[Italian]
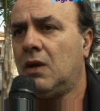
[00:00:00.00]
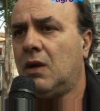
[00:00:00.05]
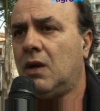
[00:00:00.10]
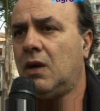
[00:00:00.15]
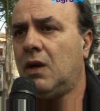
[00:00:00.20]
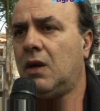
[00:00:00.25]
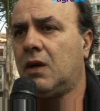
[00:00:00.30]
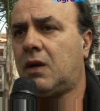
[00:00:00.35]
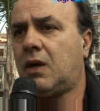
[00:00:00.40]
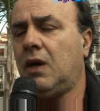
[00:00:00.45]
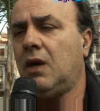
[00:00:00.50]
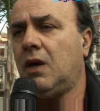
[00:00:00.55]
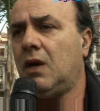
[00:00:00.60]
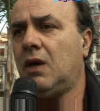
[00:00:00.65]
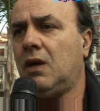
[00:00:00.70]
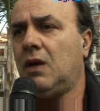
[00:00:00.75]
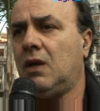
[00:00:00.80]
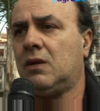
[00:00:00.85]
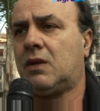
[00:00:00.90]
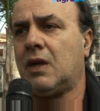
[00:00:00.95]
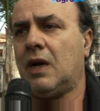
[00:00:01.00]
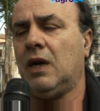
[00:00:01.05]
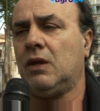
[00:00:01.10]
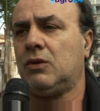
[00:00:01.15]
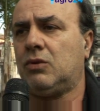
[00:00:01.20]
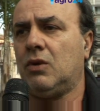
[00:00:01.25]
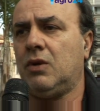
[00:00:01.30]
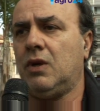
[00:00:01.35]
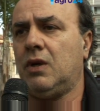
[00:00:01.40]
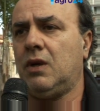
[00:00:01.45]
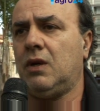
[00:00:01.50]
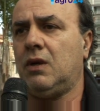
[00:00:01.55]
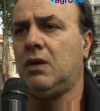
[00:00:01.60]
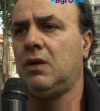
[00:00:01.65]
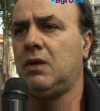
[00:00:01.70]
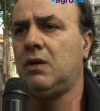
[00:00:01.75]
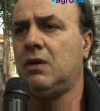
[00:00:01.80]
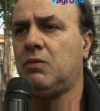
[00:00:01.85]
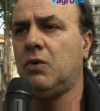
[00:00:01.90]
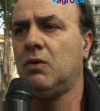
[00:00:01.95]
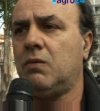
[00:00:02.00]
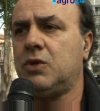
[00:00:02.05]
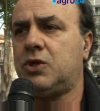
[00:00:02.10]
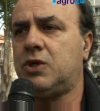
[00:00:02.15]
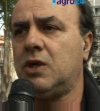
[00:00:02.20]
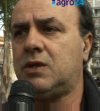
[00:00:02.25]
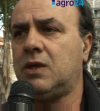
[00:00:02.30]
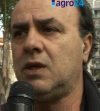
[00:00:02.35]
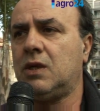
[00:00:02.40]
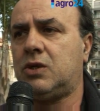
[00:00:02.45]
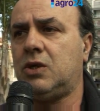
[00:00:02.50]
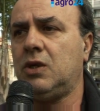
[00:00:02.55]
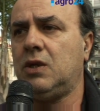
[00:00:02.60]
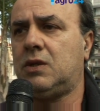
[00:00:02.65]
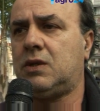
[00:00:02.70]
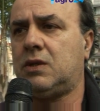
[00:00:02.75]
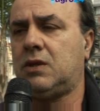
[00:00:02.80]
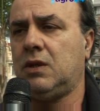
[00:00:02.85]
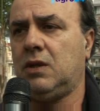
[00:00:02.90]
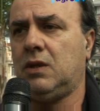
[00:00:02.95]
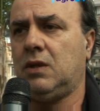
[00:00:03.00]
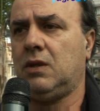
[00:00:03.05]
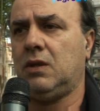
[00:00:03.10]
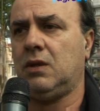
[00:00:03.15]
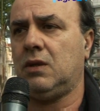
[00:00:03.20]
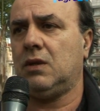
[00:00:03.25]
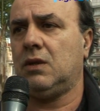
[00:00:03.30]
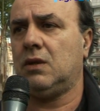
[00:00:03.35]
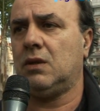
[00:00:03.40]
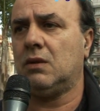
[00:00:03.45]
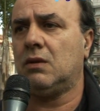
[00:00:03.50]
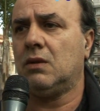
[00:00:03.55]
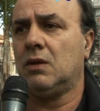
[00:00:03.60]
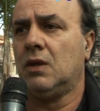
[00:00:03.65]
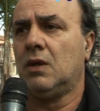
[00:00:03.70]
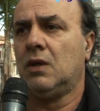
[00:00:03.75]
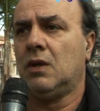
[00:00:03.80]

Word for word: eh, che entrando nei pubblici esercizi eh,